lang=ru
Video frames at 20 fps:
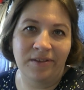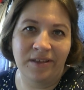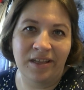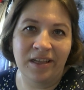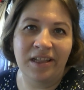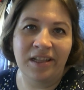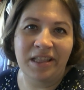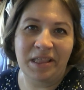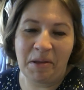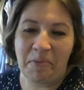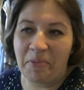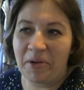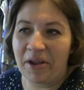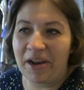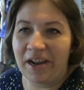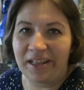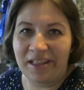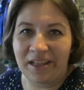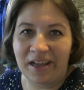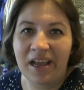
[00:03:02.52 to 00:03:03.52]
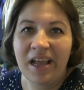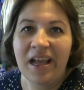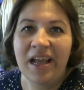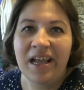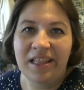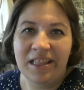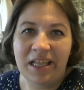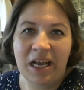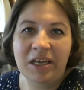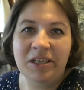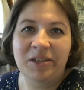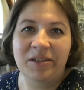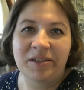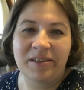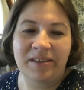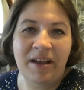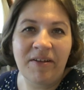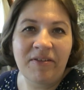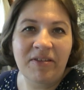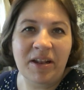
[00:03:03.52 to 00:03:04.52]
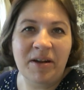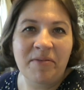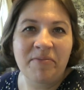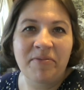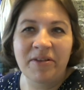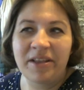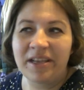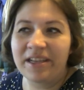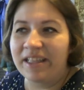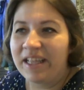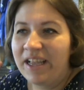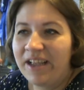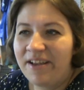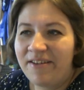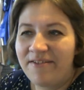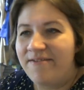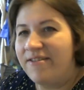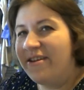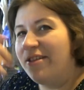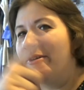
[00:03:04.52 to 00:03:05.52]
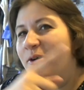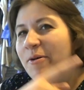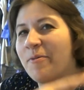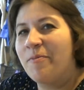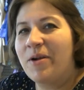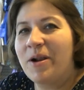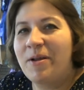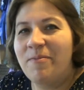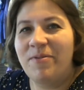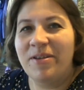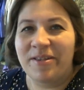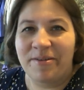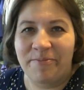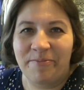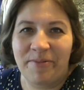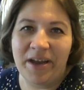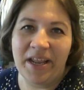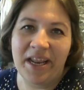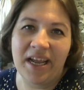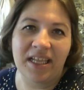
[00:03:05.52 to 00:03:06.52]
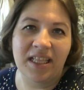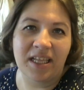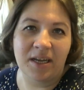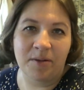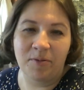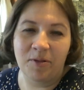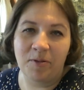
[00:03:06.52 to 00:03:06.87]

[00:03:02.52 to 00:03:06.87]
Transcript: делать там порядок. Так что завтра будет видео про беспорядок.